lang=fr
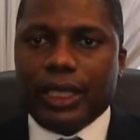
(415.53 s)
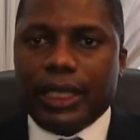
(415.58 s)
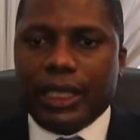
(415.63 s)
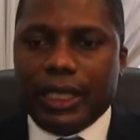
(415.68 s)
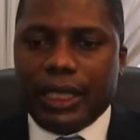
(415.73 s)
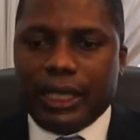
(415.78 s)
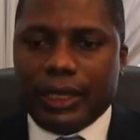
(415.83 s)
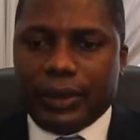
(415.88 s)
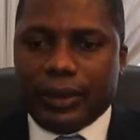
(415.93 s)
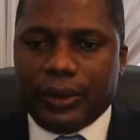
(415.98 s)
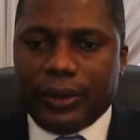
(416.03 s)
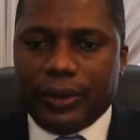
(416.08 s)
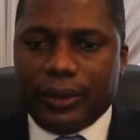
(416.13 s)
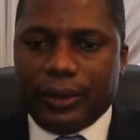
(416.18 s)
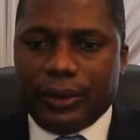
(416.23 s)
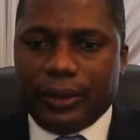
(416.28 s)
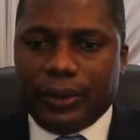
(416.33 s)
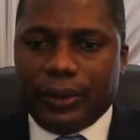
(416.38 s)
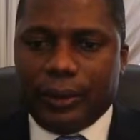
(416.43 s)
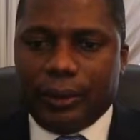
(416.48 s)
et
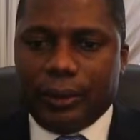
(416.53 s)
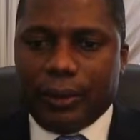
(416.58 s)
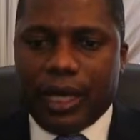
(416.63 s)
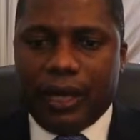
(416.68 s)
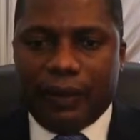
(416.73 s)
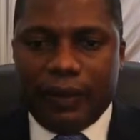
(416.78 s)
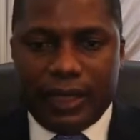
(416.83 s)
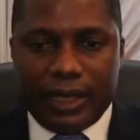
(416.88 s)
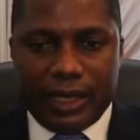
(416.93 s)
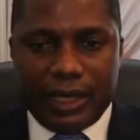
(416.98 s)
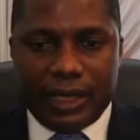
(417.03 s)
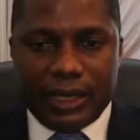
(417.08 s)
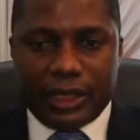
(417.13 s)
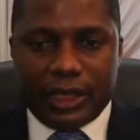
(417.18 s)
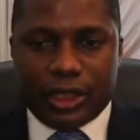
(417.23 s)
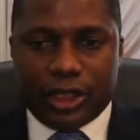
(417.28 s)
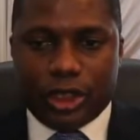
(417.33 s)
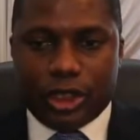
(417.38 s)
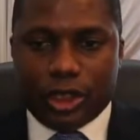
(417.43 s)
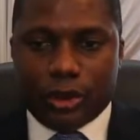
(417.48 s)
que, avec les
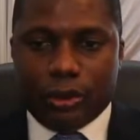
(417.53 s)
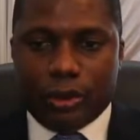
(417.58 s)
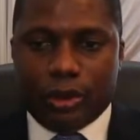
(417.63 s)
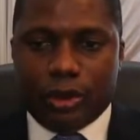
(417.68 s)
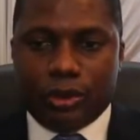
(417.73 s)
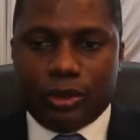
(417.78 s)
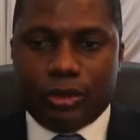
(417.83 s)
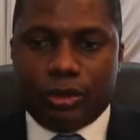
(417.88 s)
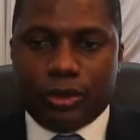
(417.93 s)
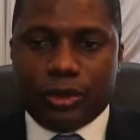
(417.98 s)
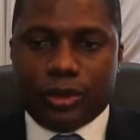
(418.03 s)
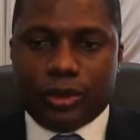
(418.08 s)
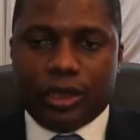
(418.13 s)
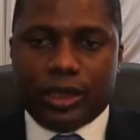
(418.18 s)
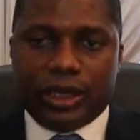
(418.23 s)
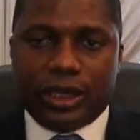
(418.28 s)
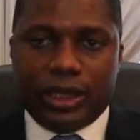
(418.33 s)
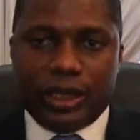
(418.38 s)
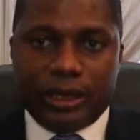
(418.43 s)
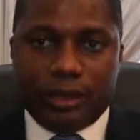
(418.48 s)
changements que nous faisons
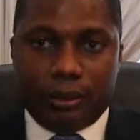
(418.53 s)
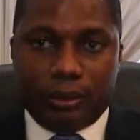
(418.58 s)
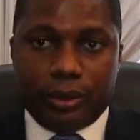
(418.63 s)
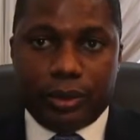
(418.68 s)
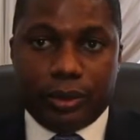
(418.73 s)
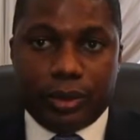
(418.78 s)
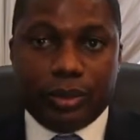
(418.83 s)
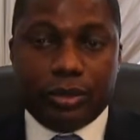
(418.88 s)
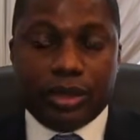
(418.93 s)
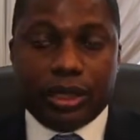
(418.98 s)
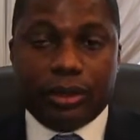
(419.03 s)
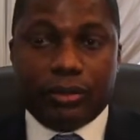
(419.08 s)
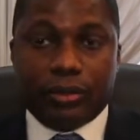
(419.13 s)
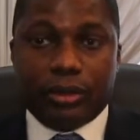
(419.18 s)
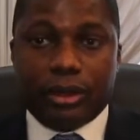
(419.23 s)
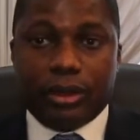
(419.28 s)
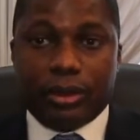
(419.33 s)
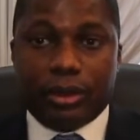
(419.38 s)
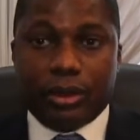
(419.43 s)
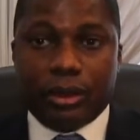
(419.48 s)
ici, puisque nous
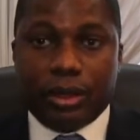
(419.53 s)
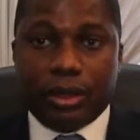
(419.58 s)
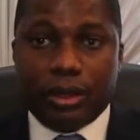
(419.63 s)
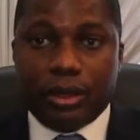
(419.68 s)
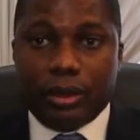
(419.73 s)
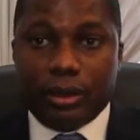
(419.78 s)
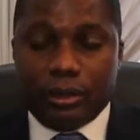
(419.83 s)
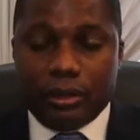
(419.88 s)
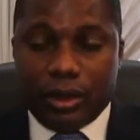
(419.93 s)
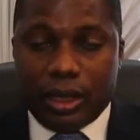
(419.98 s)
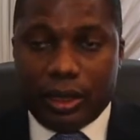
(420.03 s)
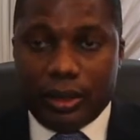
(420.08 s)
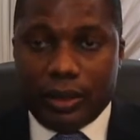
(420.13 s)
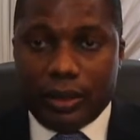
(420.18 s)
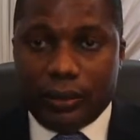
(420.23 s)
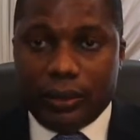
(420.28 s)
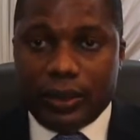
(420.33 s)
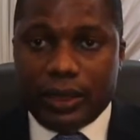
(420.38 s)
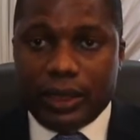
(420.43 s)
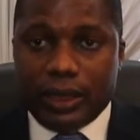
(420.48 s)
avons
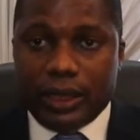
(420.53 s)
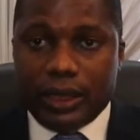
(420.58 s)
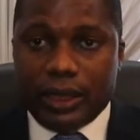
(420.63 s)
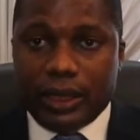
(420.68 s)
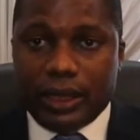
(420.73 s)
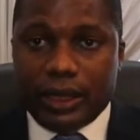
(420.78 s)
adopter